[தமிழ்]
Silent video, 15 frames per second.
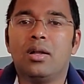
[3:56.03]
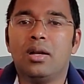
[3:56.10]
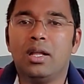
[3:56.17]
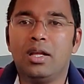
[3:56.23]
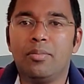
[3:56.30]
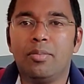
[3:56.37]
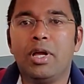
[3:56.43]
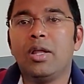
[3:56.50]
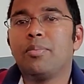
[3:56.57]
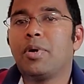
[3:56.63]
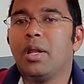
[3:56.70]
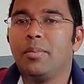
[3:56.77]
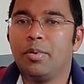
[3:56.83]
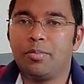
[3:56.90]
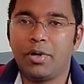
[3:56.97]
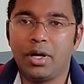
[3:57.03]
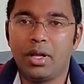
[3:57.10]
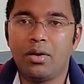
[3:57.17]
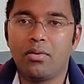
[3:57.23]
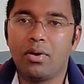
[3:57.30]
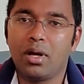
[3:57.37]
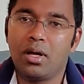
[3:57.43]
நீங்கள் மேற்படிப்பு
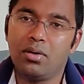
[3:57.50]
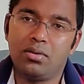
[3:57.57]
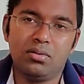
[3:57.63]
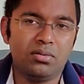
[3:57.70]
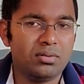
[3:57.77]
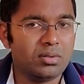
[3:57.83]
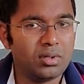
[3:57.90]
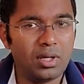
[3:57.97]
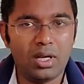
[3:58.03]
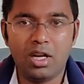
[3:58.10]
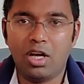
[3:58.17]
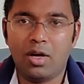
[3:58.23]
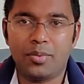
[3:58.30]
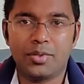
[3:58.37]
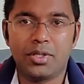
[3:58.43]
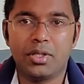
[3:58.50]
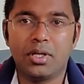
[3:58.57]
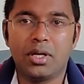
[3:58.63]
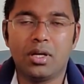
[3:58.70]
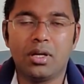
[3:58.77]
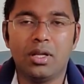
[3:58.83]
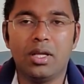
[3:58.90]
படிக்கணும்னாலும் நல்ல ஆப்ஷன்
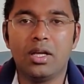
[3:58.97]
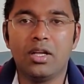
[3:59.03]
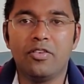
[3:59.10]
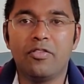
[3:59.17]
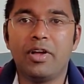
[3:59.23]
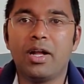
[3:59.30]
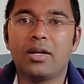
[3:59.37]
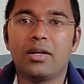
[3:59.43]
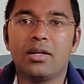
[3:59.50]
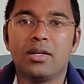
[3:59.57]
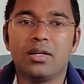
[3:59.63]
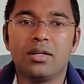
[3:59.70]
தான் நீங்கள் இன்ஃபேக்ட்